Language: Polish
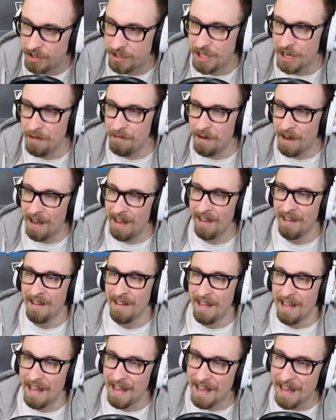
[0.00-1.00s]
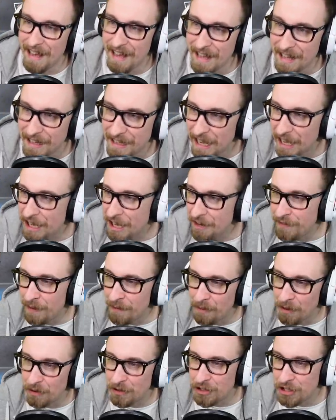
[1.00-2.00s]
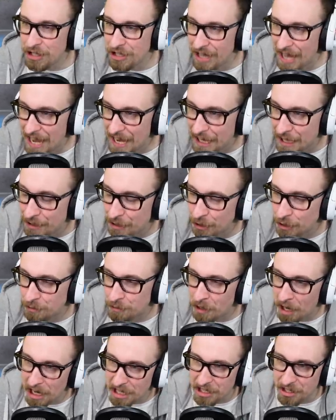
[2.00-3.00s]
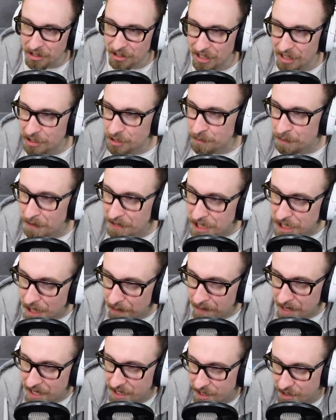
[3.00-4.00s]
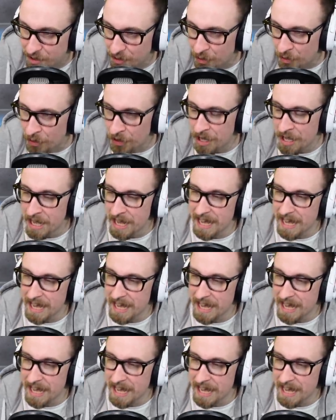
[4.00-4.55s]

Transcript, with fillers: Siema. E, nagrywam odcinek, to już mogę ci od razu powiedzieć na miejscu.